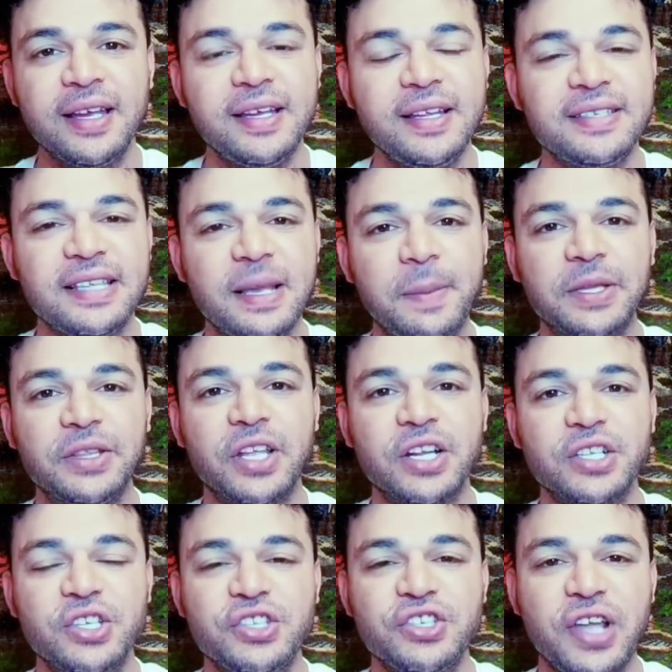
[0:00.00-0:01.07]
لسه ما
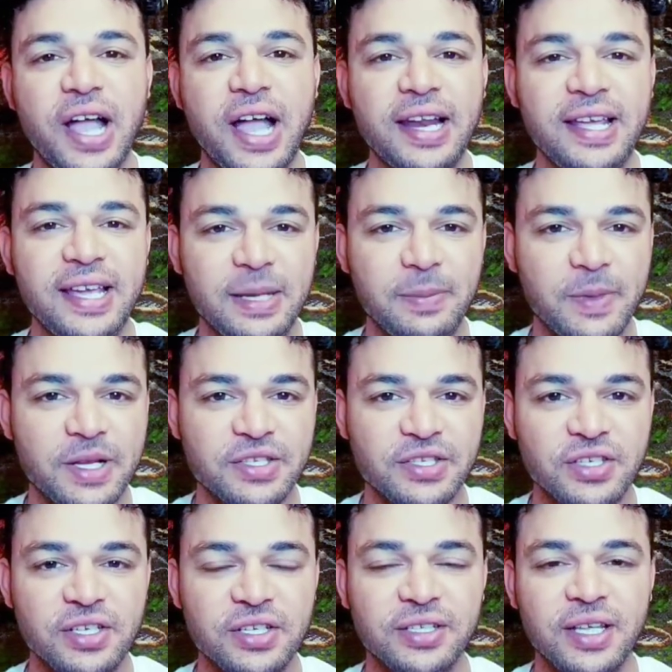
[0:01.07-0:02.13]
اندرجتش على
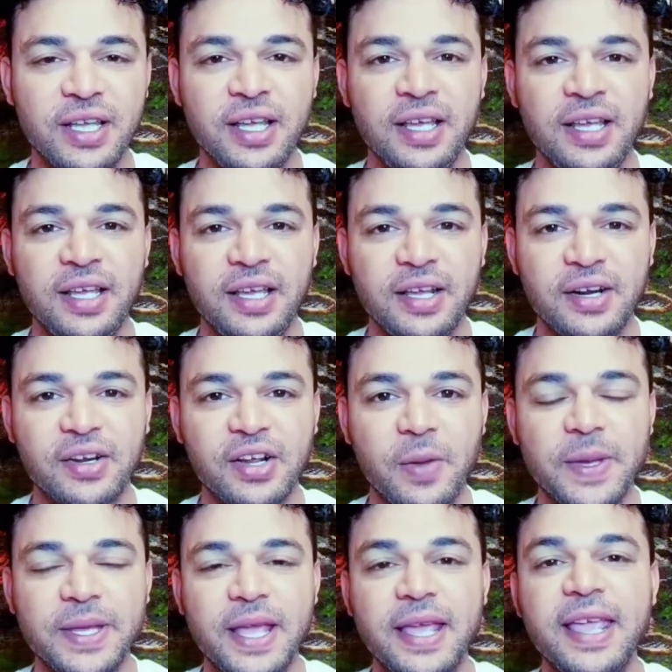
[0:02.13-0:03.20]
المنصات
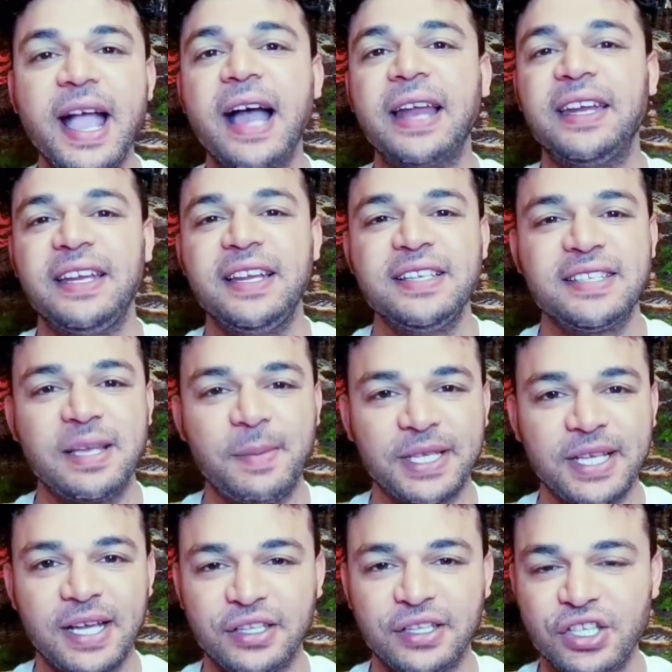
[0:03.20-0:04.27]
الرقمية يعني لسه ما
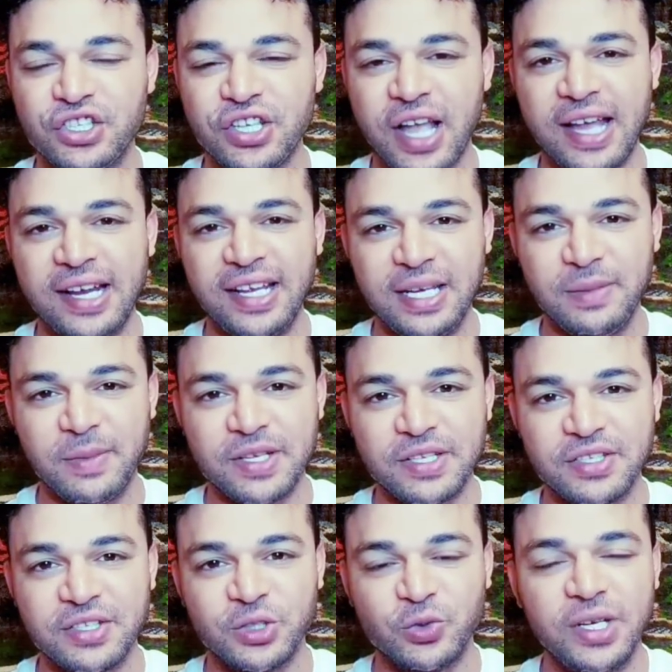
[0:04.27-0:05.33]
اتحطتش على
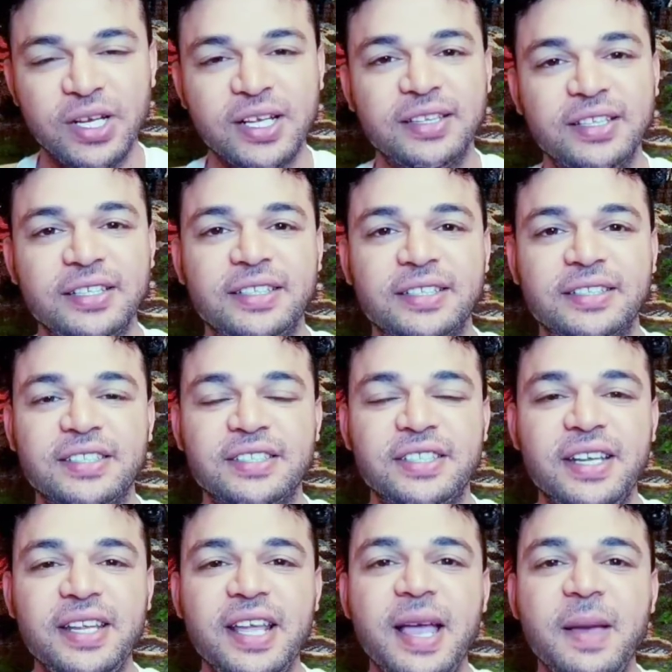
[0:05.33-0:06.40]
المنصات ولكن تقدر
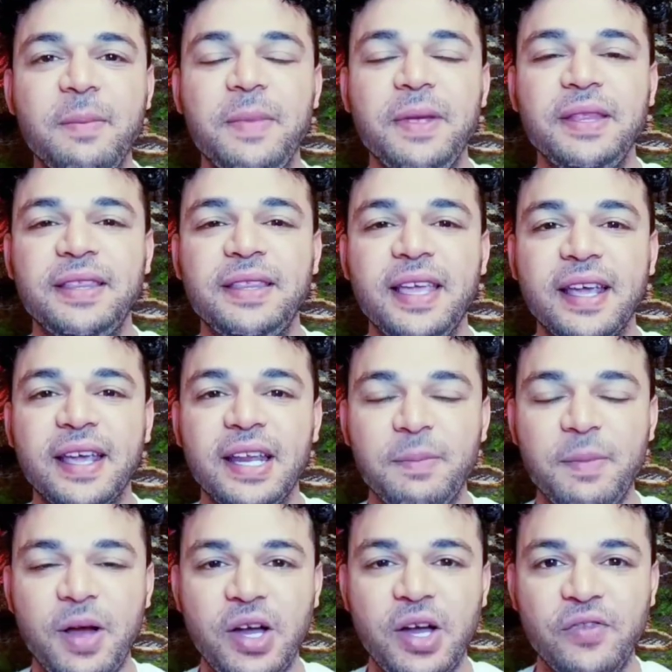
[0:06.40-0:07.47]
تشتريها من داخل
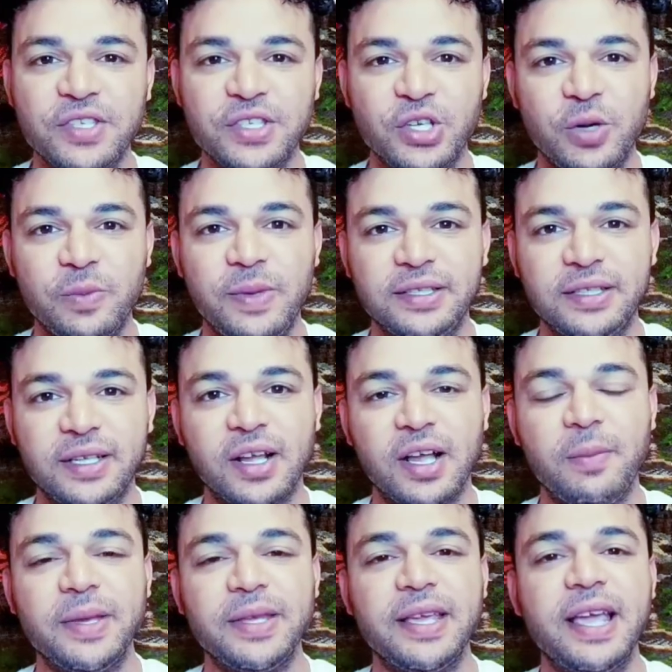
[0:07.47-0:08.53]
محافظ العملات
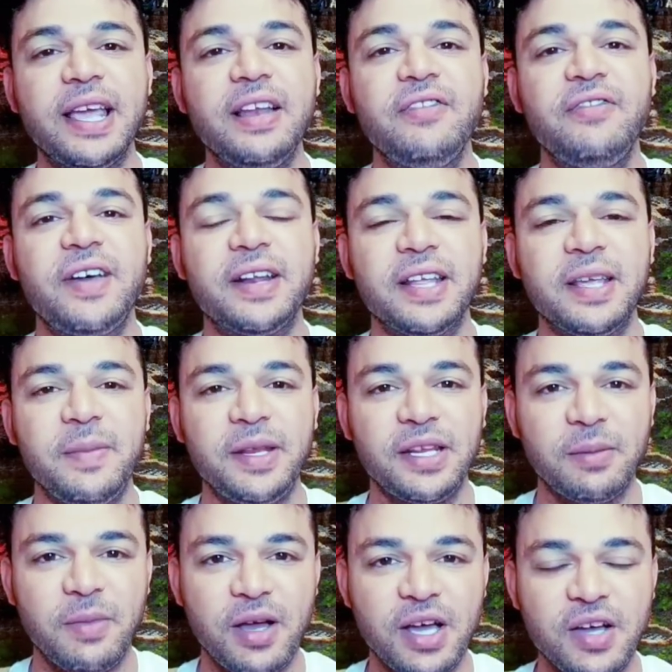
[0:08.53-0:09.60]
الرقمية الفرق بين
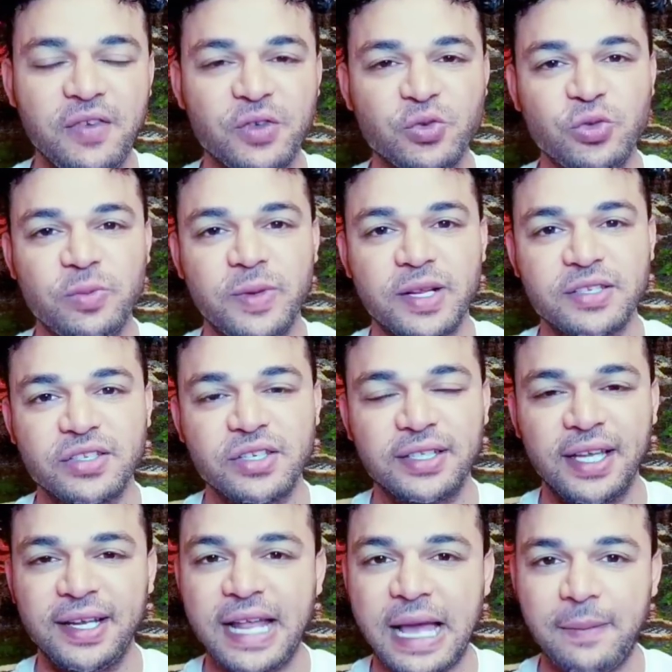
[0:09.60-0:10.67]
المحافظ والمنصات
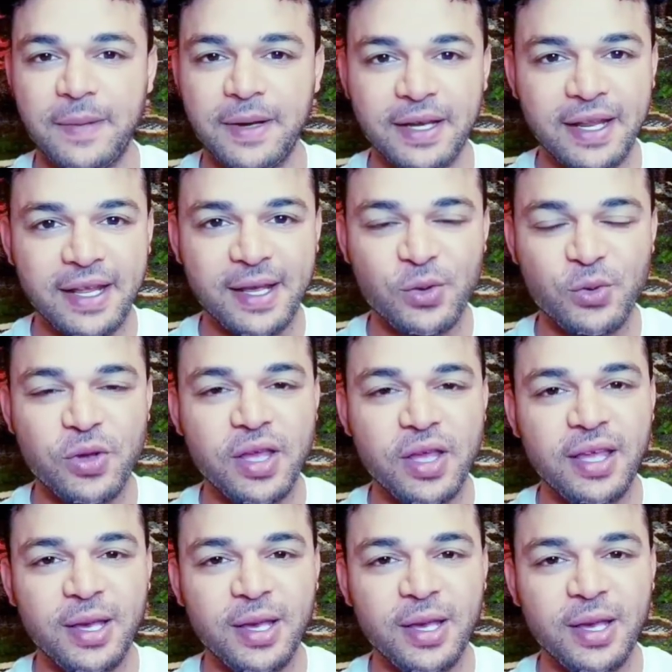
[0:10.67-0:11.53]
احنا عملنا له